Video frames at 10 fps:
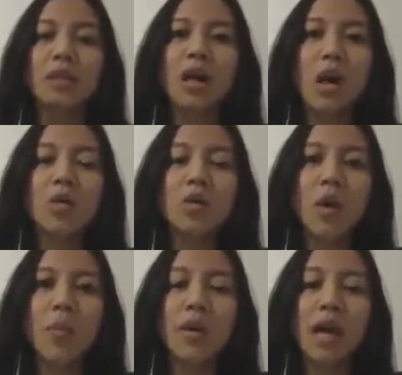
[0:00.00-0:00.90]
Kita harus
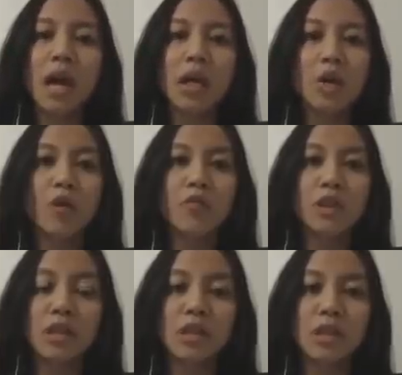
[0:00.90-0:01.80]
uh, menangani
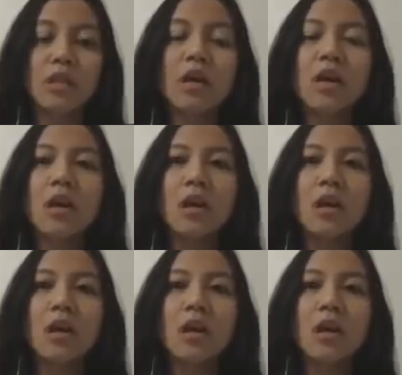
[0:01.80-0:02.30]
COVID ini